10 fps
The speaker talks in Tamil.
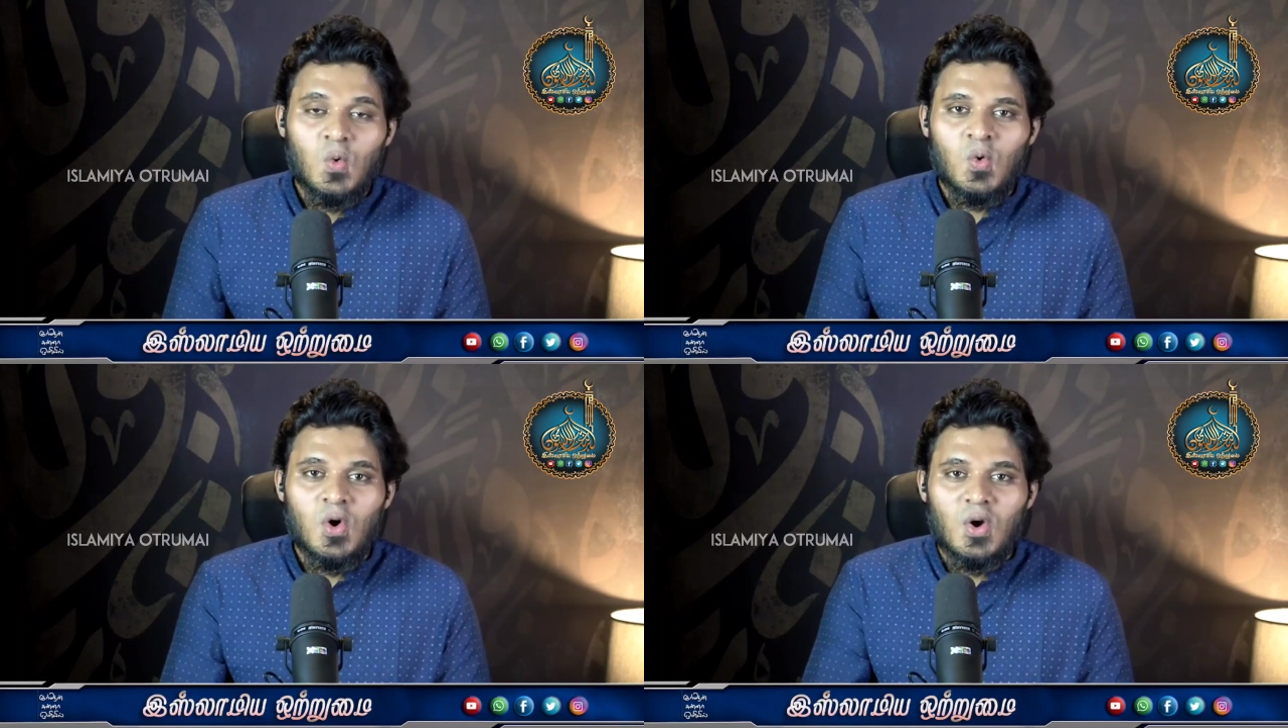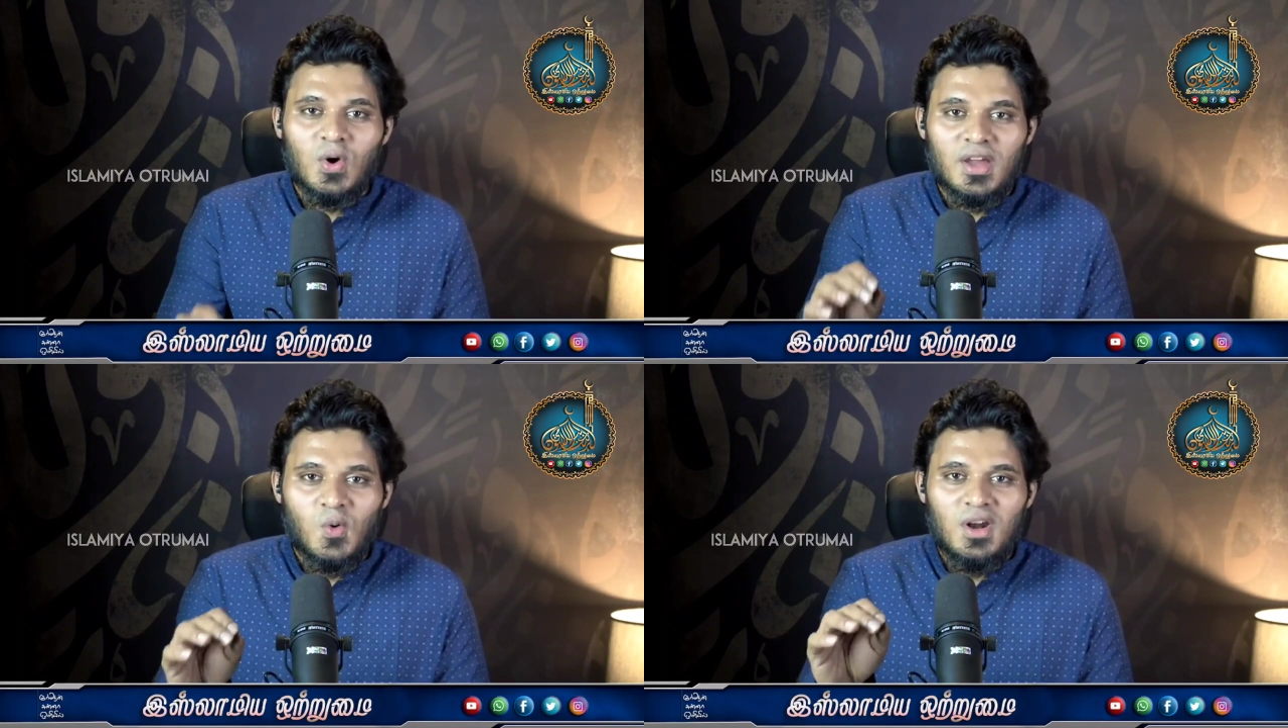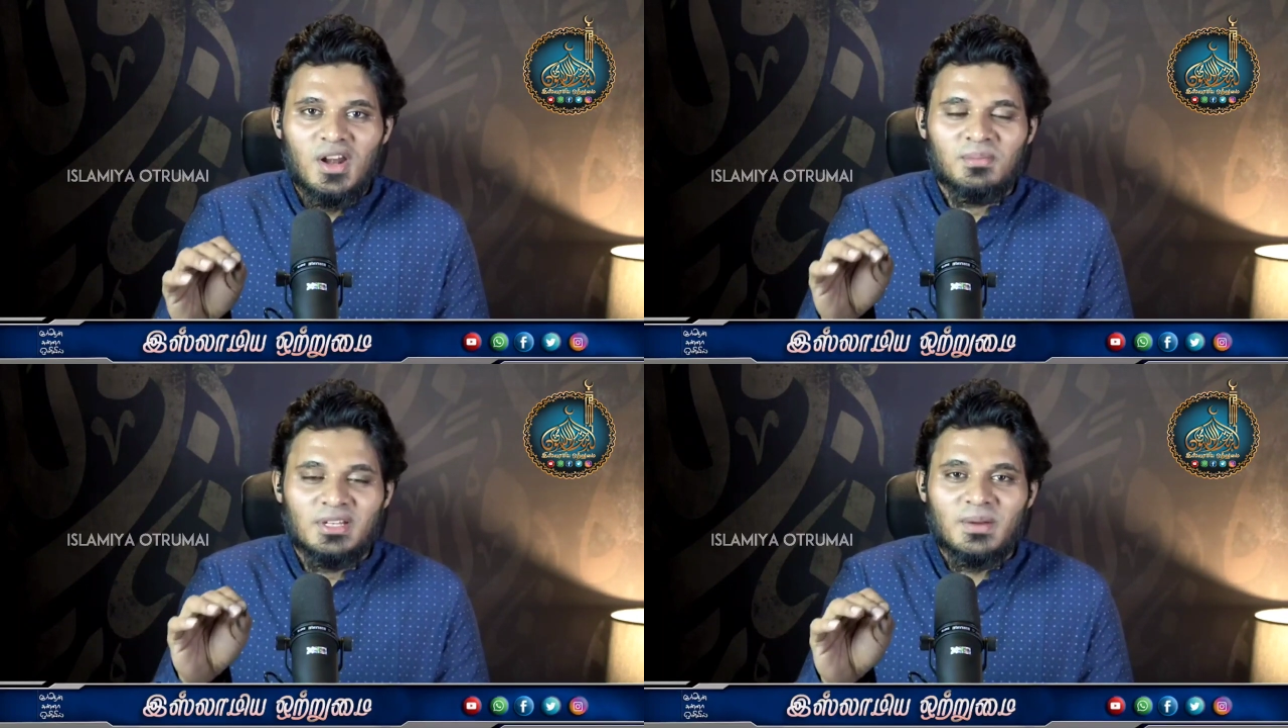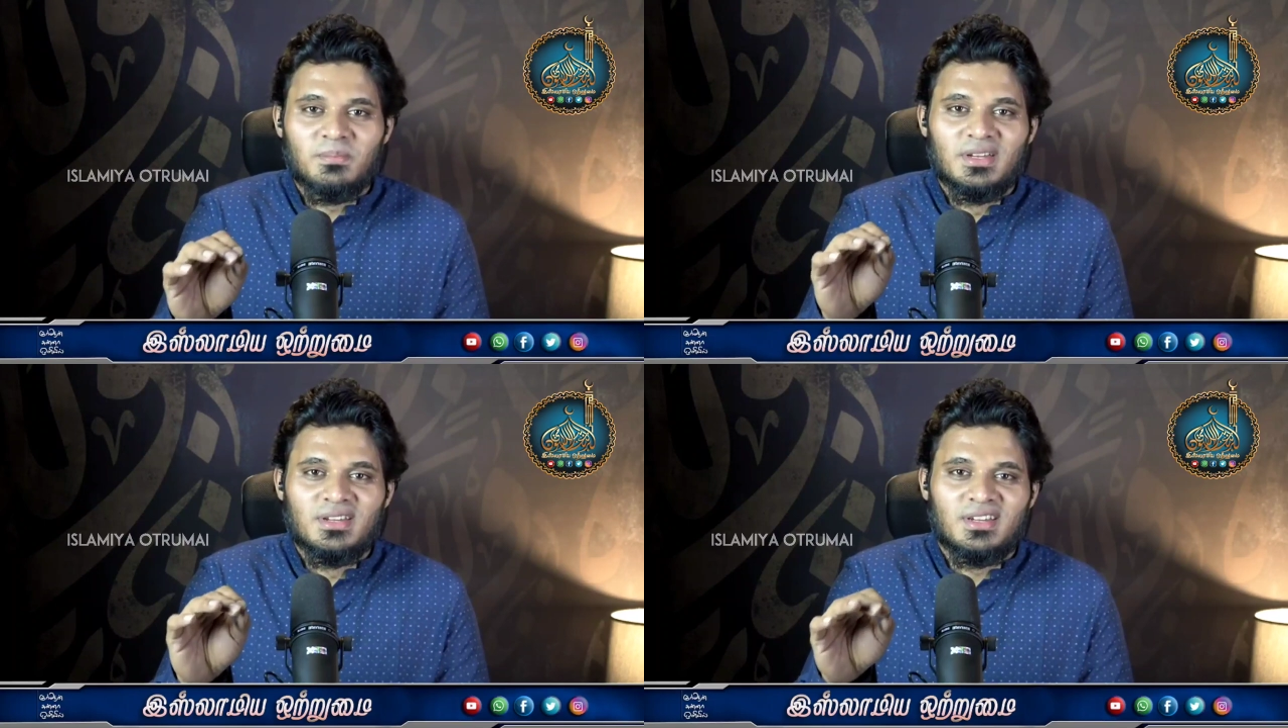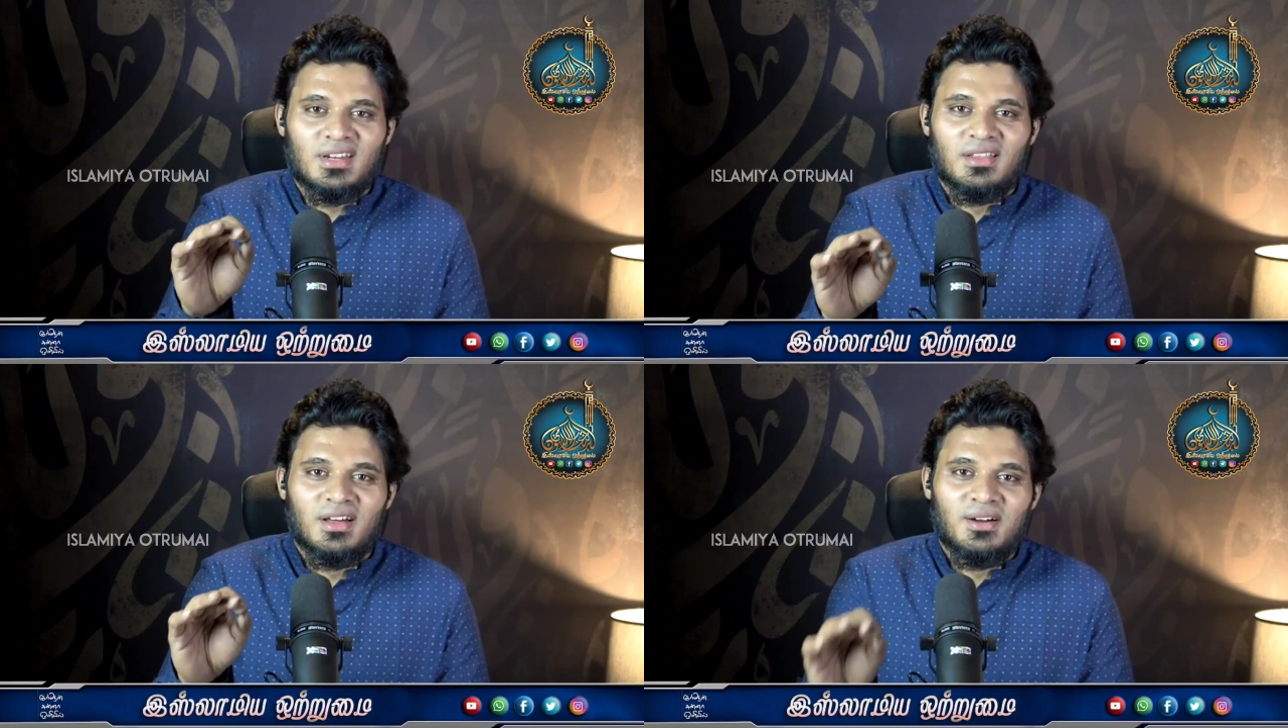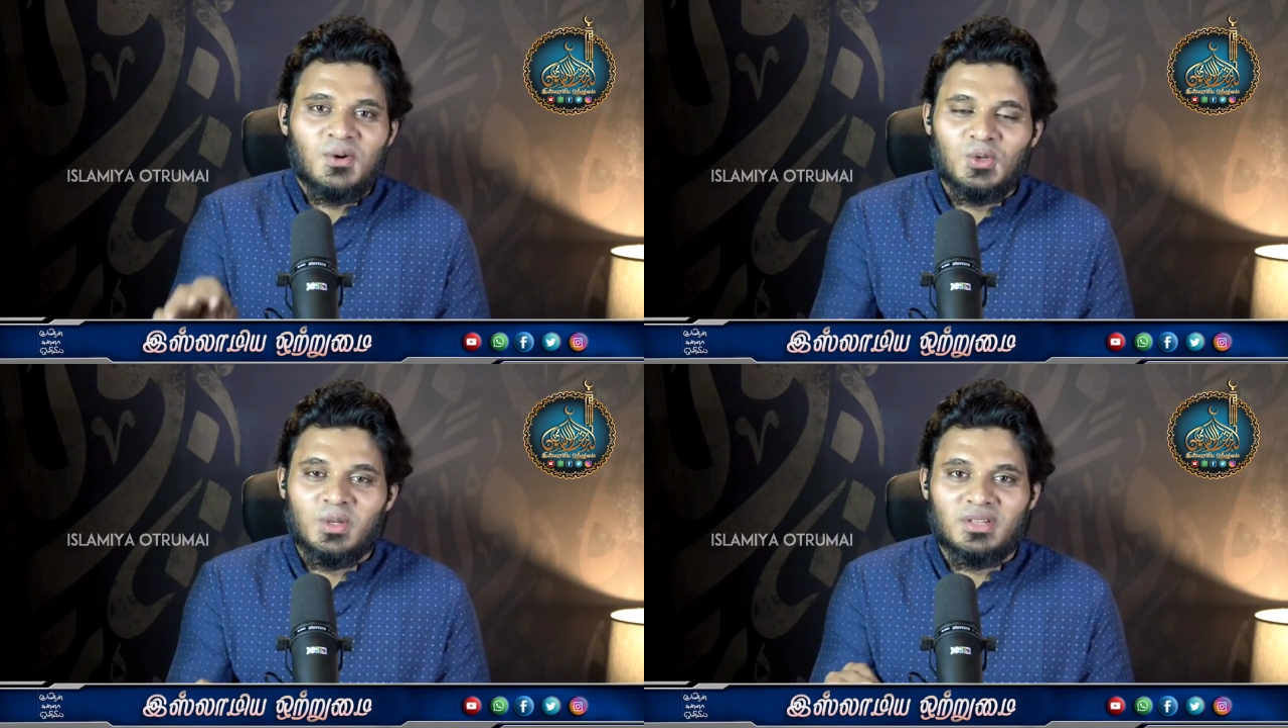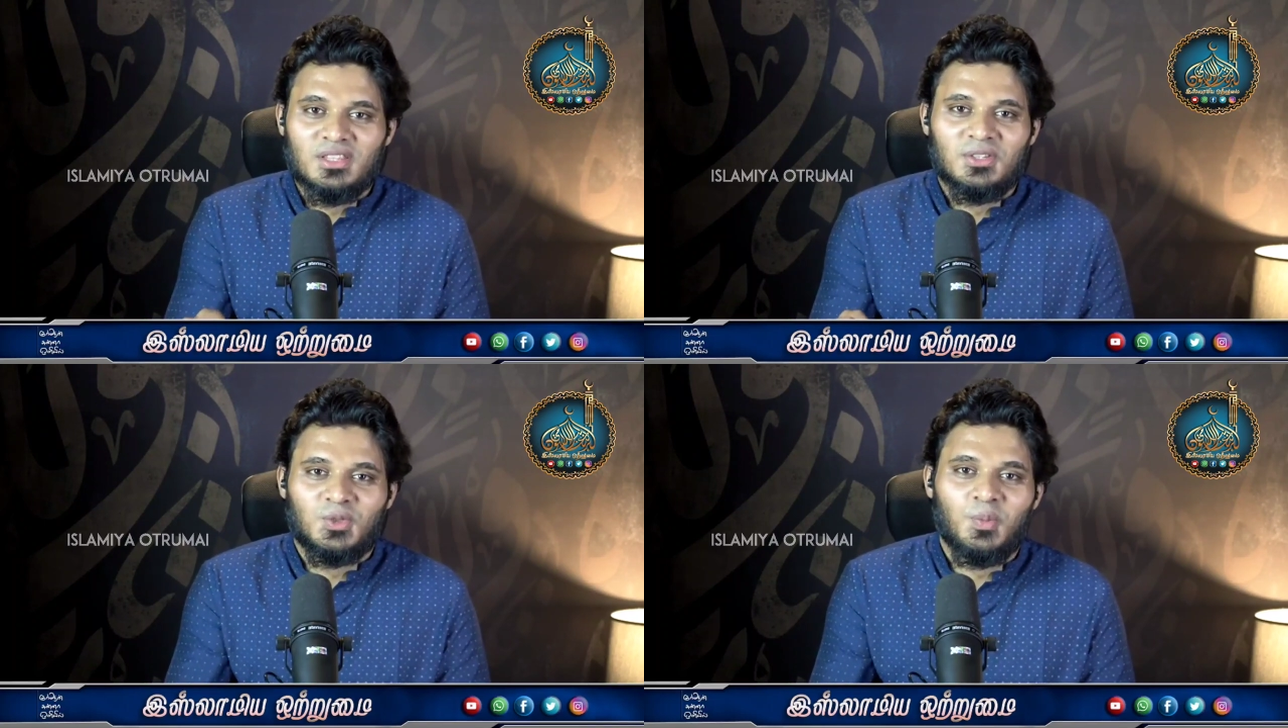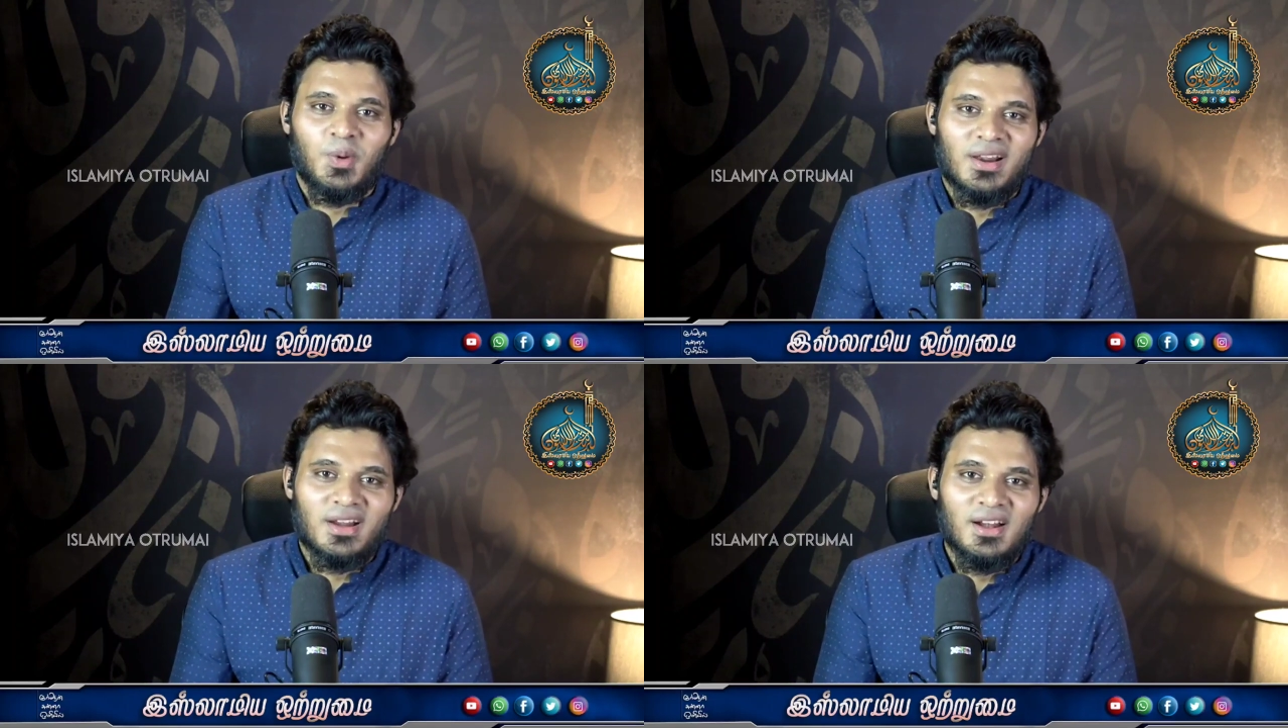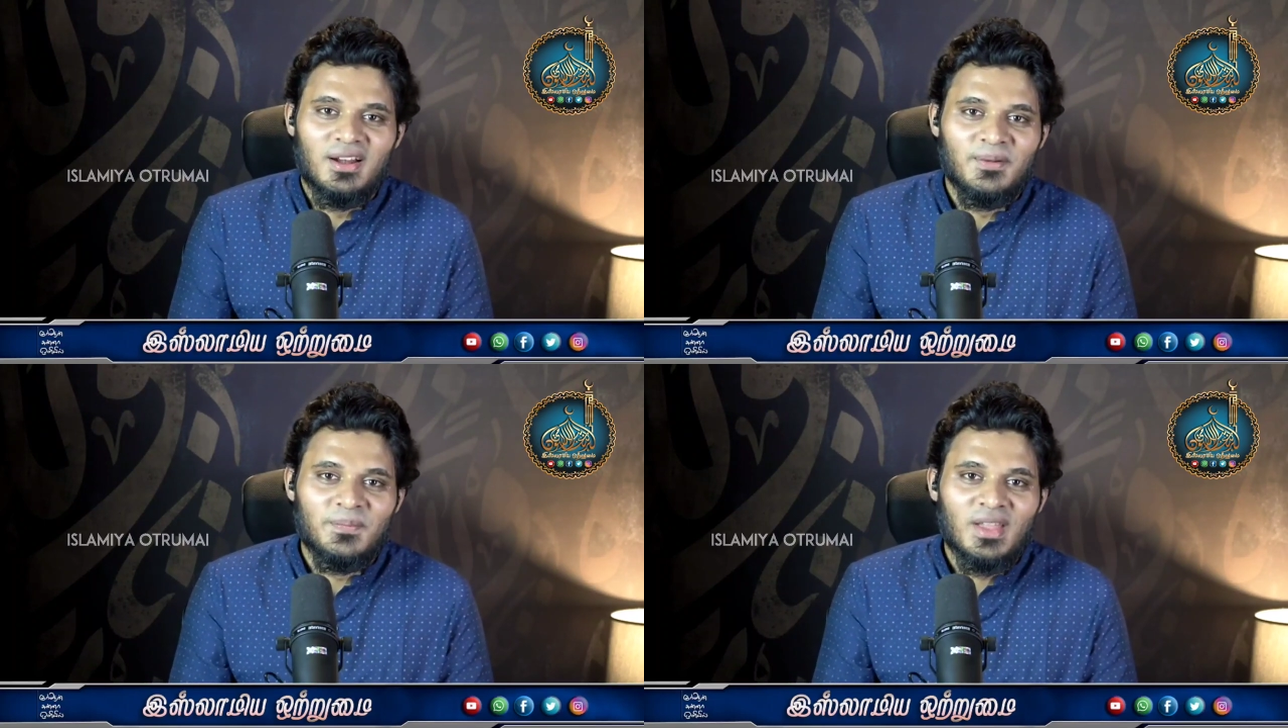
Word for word: உங்களுடைய உள்ளம் நிரம்பி இருக்கிறதா கொஞ்சம் சிந்தித்து பாருங்கள்